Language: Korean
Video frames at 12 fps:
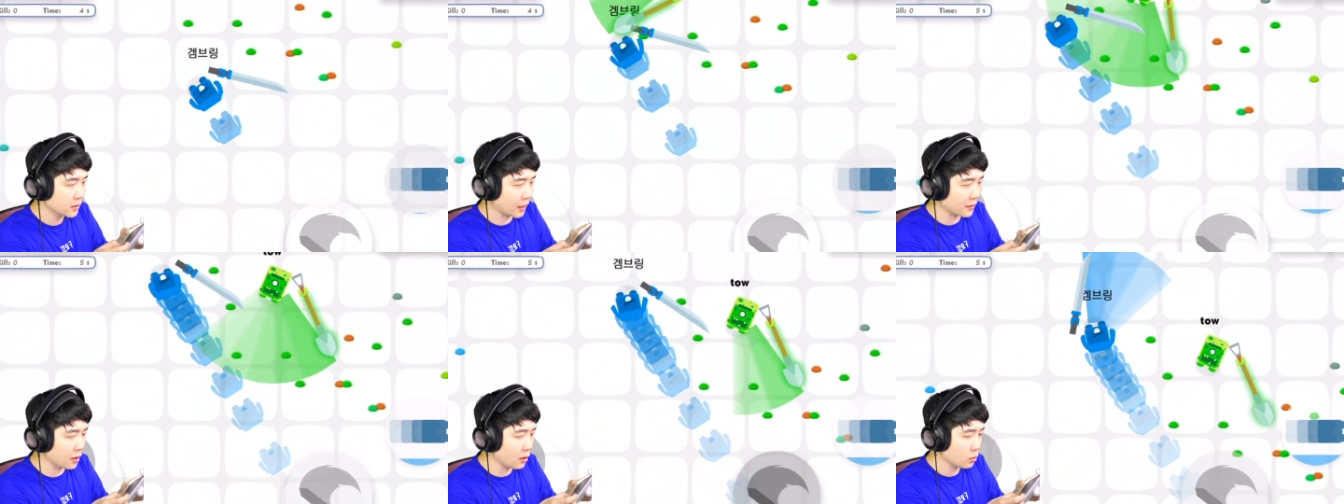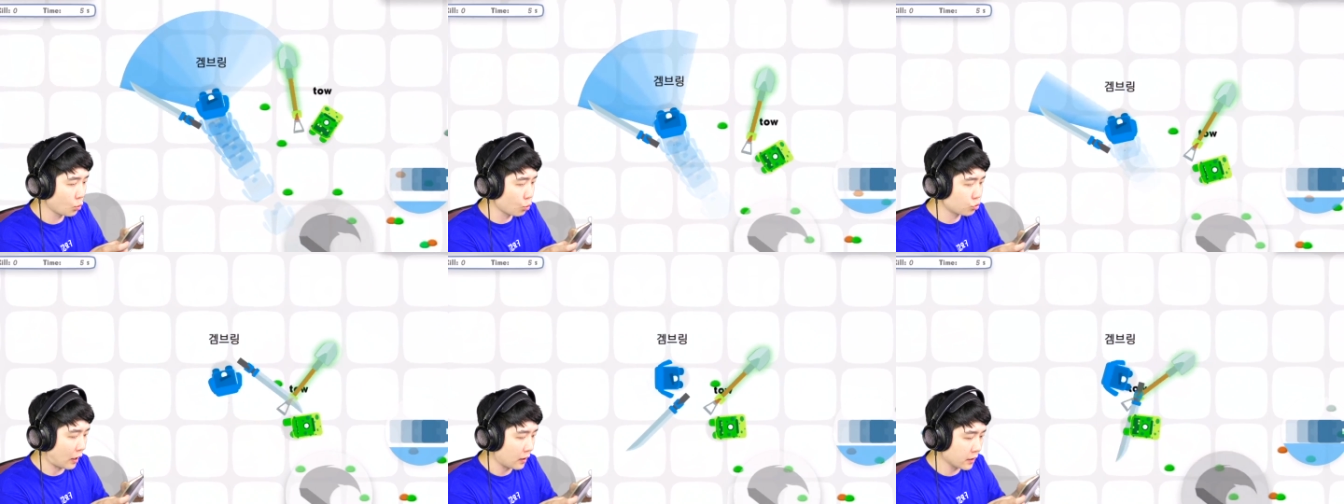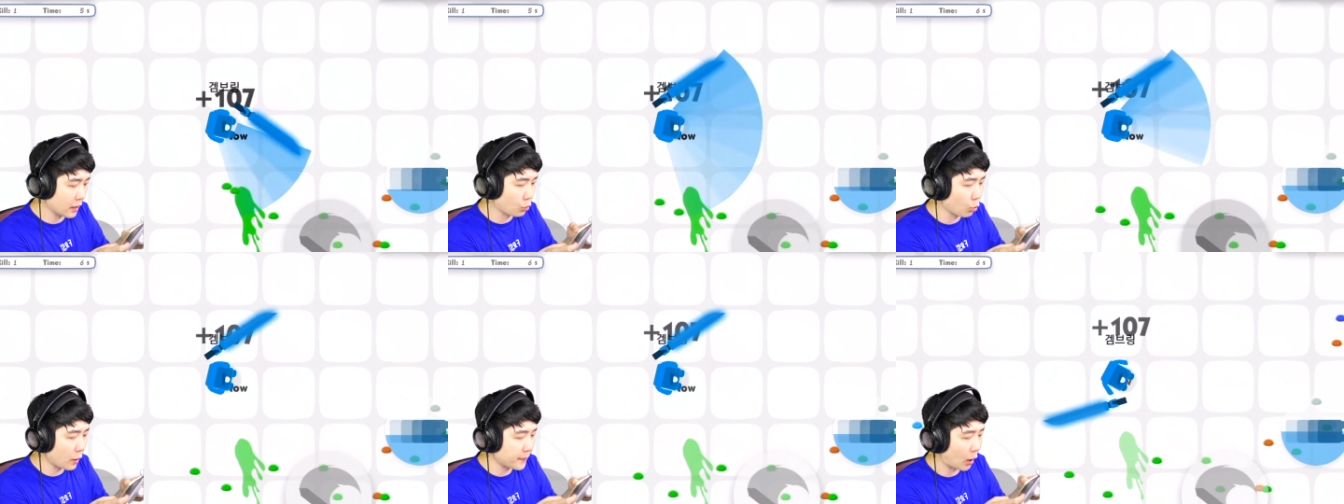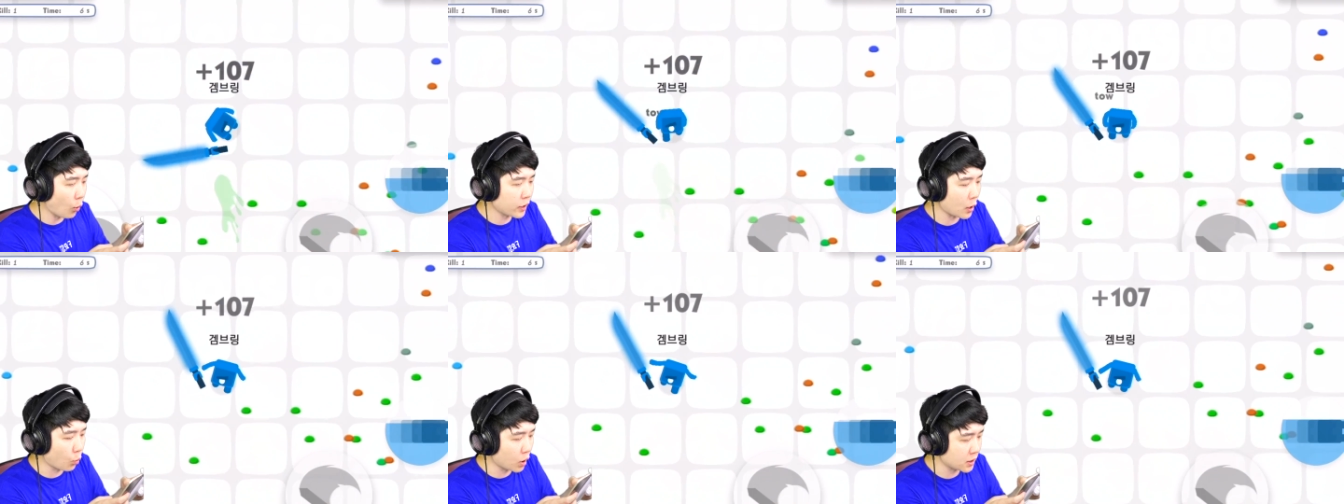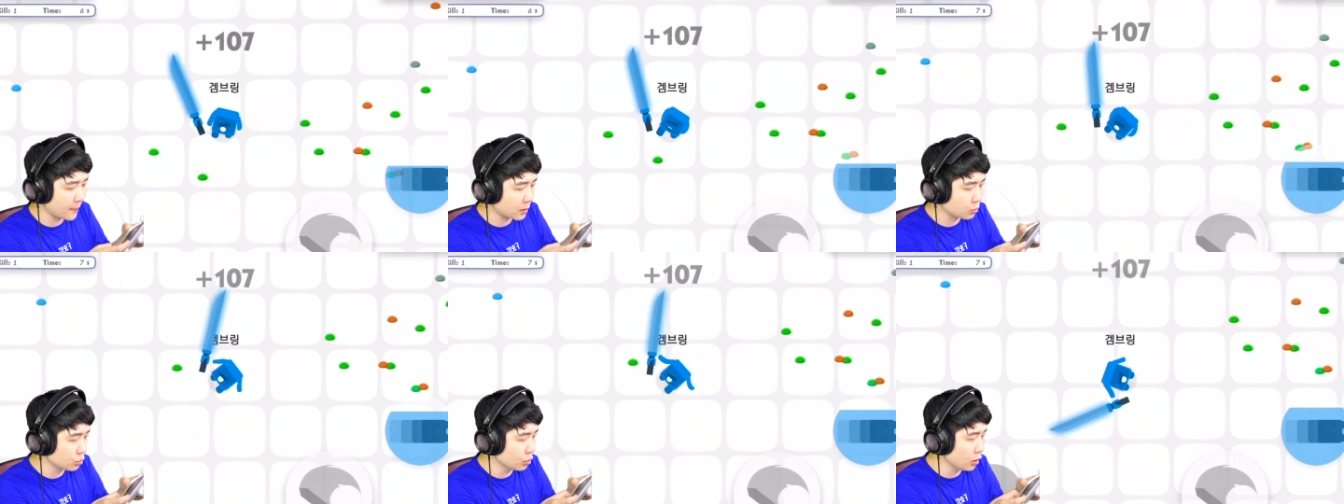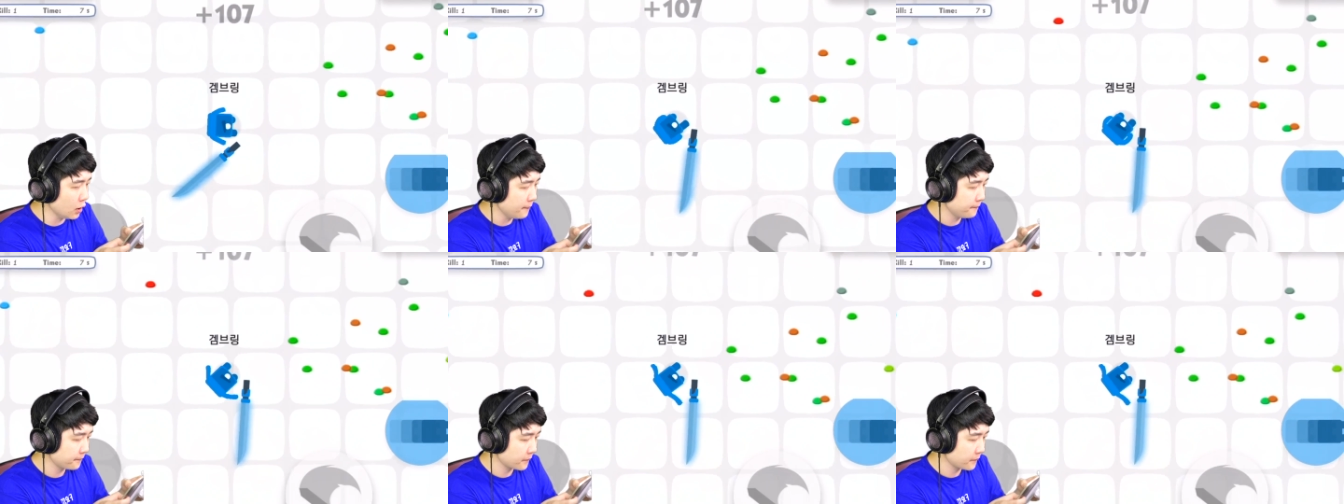자, 가서 고수다. 얘 고래입니다. 오케이, 고래 잡았고.